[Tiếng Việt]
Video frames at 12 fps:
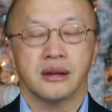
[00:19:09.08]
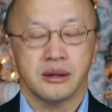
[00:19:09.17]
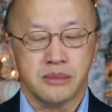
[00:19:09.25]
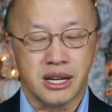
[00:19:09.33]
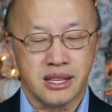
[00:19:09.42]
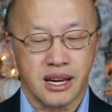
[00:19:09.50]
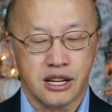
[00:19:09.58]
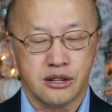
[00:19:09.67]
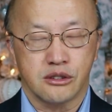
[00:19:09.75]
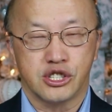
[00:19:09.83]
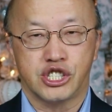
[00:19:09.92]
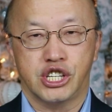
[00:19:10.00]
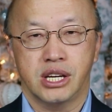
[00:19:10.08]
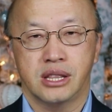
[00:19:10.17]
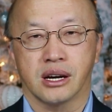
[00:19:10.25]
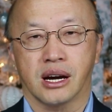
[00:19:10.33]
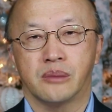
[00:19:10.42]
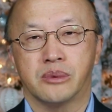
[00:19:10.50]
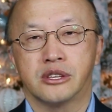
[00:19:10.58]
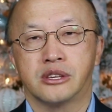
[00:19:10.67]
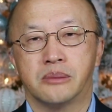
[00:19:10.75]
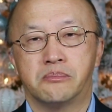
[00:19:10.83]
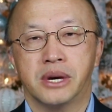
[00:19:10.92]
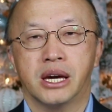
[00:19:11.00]
mắt hai chung chi là ngày bao
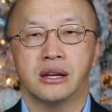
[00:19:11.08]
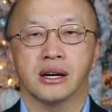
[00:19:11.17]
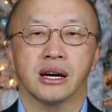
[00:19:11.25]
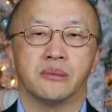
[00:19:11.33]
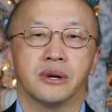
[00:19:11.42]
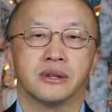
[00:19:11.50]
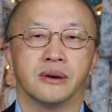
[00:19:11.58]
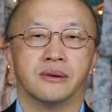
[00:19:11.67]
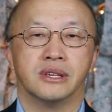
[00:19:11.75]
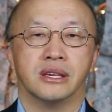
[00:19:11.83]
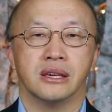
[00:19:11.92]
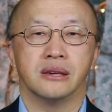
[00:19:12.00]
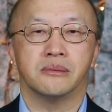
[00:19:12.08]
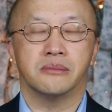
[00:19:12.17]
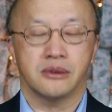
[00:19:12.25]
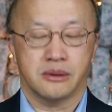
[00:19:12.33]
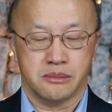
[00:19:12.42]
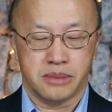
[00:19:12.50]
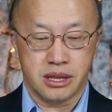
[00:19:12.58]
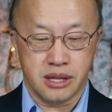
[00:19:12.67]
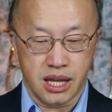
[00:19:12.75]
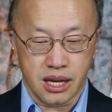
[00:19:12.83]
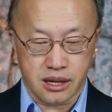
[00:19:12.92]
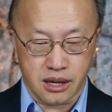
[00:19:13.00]
giờ bê là ngày bao giờ gì bê tự
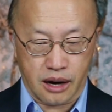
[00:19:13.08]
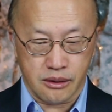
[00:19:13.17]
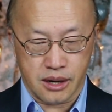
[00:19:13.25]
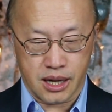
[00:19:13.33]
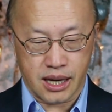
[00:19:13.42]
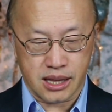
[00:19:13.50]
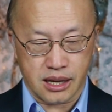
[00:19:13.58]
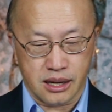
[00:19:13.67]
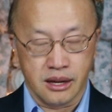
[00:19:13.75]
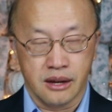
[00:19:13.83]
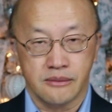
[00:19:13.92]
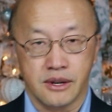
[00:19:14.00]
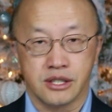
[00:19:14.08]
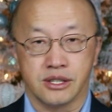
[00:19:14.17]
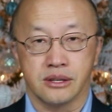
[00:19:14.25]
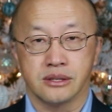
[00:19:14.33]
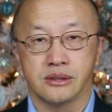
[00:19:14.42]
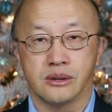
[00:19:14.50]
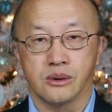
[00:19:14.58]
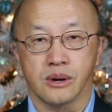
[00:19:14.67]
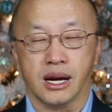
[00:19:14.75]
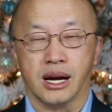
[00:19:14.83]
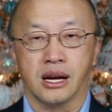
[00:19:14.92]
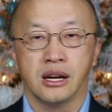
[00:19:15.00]
nhiên cỡ luôn là hả đều vâng chứ tôi lưu
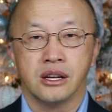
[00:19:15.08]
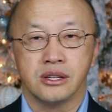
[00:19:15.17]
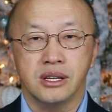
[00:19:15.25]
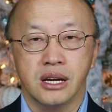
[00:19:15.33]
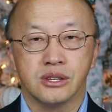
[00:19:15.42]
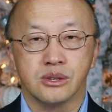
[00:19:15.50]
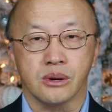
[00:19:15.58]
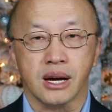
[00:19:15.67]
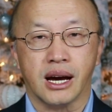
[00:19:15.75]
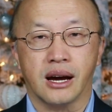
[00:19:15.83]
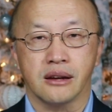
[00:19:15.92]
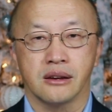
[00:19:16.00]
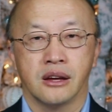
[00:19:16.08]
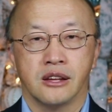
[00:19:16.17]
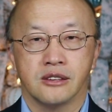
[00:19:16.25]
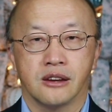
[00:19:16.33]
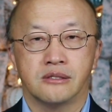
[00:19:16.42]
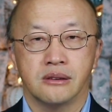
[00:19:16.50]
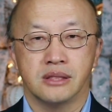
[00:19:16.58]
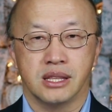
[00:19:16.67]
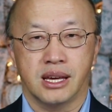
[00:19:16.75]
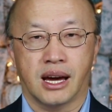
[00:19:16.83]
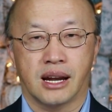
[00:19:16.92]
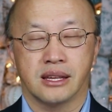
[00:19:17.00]
khá chứ yêu sư khá đây để thứ
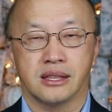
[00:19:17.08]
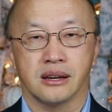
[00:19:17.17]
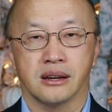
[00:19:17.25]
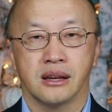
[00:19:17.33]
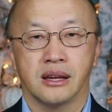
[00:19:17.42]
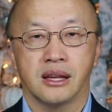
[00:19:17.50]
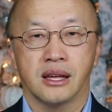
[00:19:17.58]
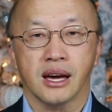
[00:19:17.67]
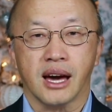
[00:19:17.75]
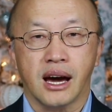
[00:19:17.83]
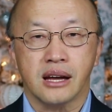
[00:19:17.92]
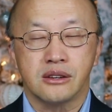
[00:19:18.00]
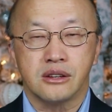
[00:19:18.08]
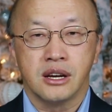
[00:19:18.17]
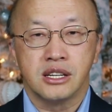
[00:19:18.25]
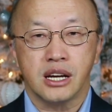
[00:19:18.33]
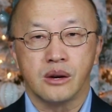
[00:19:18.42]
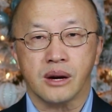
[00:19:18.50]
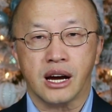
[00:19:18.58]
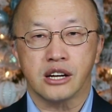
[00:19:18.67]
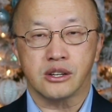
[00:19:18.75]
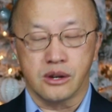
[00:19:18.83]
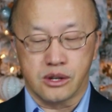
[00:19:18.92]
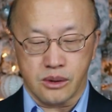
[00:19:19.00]
tỷ hả lại chàng khá rèn luyện khá
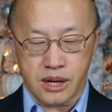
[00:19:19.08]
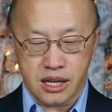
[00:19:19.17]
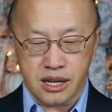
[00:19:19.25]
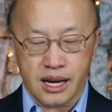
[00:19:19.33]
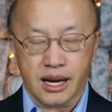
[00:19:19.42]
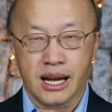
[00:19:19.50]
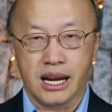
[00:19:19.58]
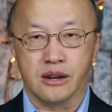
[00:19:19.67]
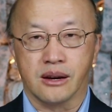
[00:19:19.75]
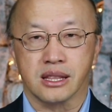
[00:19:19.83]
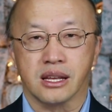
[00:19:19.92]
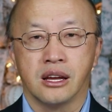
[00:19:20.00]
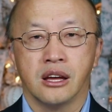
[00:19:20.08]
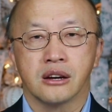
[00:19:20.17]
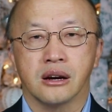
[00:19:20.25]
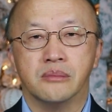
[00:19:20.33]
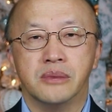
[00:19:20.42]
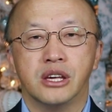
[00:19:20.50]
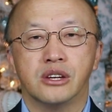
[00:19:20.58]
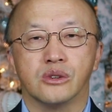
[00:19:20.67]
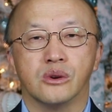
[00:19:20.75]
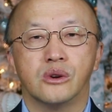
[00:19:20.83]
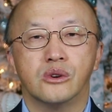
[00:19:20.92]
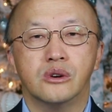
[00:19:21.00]
sơ trong hành hành lên nói tới cởi mê với chủ
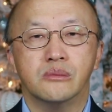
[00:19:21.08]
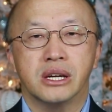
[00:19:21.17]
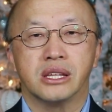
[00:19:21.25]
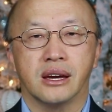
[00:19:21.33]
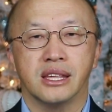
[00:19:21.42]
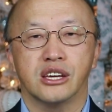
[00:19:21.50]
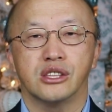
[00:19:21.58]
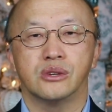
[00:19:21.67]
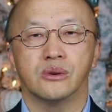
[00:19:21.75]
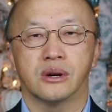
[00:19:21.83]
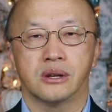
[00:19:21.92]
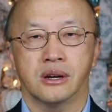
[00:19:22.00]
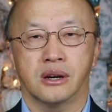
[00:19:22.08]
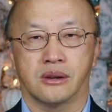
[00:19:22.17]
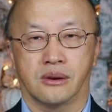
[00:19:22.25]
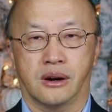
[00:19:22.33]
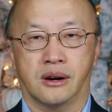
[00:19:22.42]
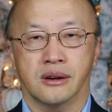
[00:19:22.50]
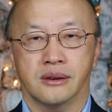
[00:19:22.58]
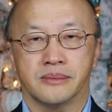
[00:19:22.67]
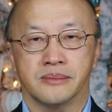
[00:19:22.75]
lưu mê chạy yên vua nữa nó